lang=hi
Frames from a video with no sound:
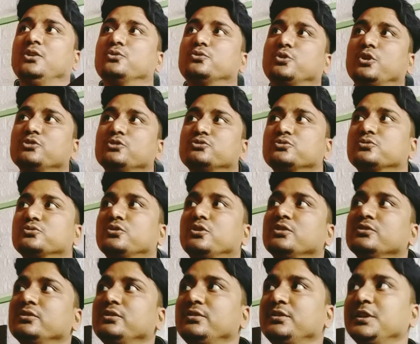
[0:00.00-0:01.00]
कॉस्ट टू
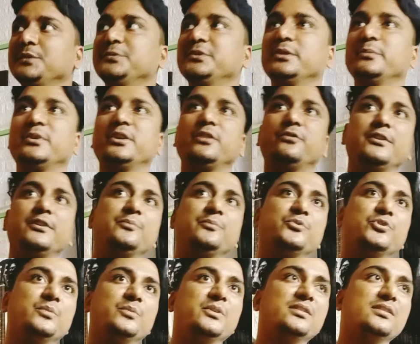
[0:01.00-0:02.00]
कॉस्ट और सी में डिफरेंस
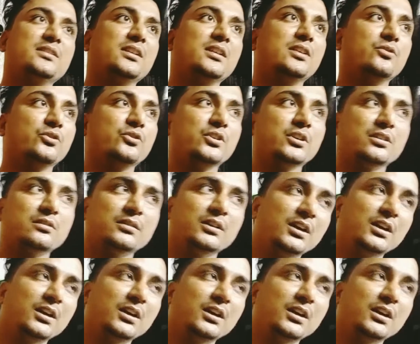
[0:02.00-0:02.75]
मुझे बस ही लेगा उन्होंने